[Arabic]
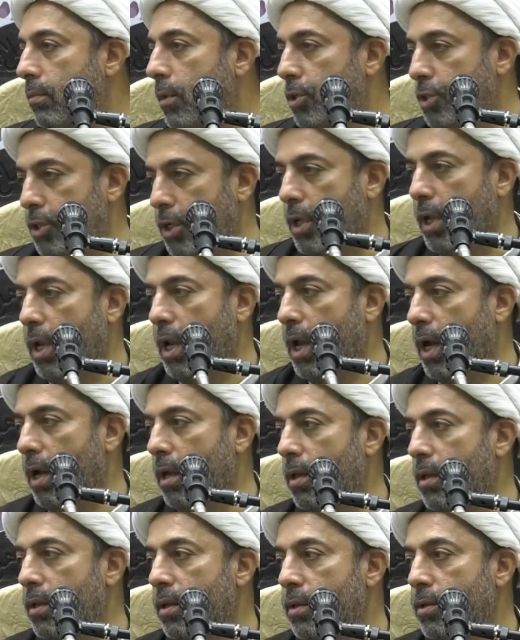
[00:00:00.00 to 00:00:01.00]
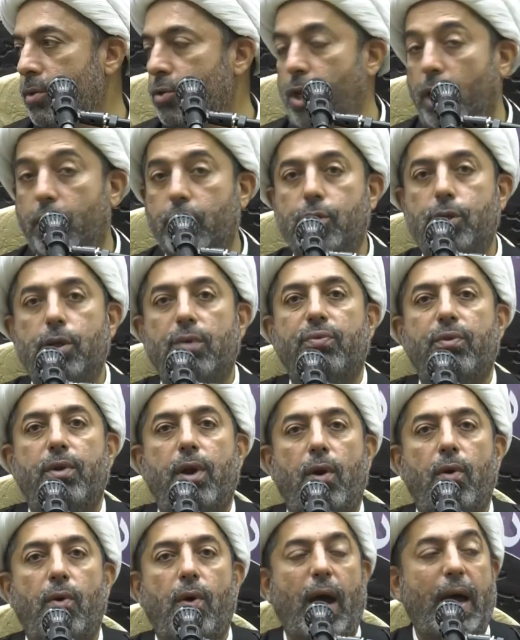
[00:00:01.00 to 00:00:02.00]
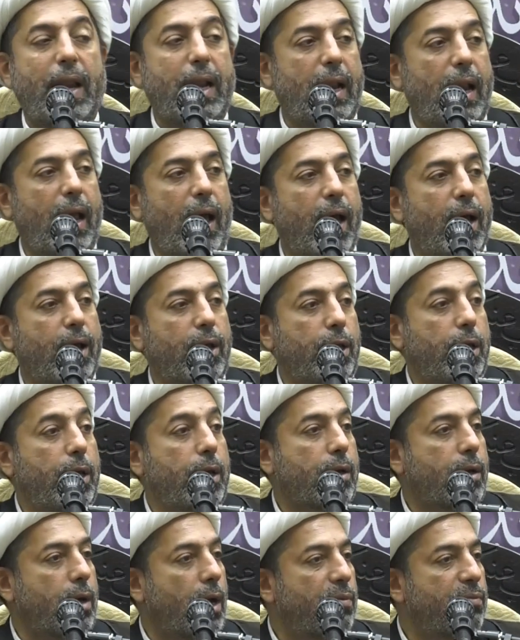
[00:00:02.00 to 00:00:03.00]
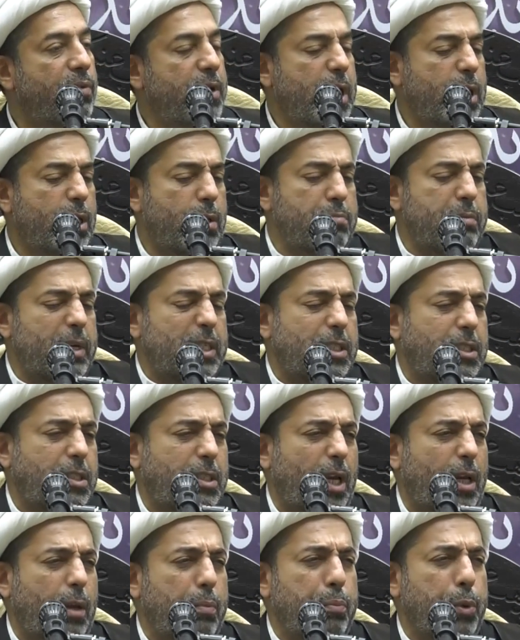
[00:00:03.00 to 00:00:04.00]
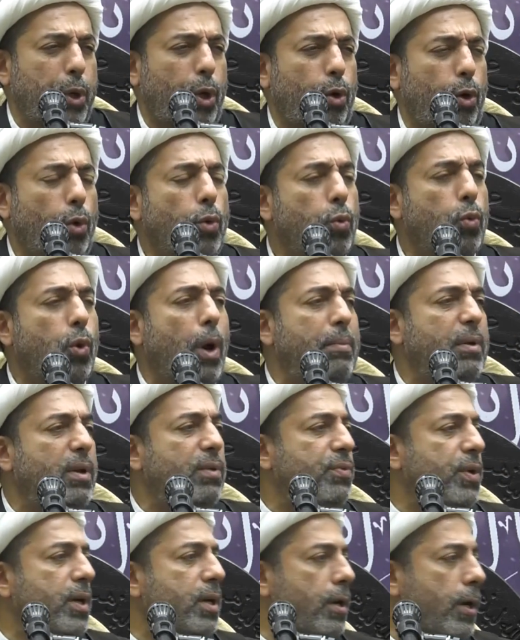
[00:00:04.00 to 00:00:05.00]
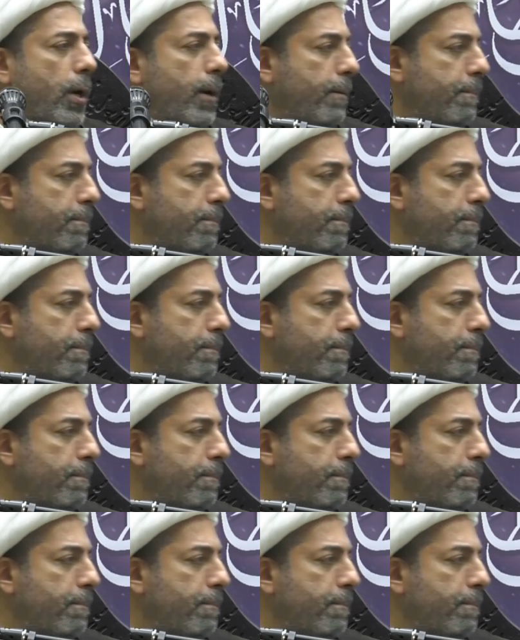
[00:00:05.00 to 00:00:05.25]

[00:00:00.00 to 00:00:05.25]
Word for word: شكلها تكشف له عن الحقيقة فيتمسك بقوة بالفكرة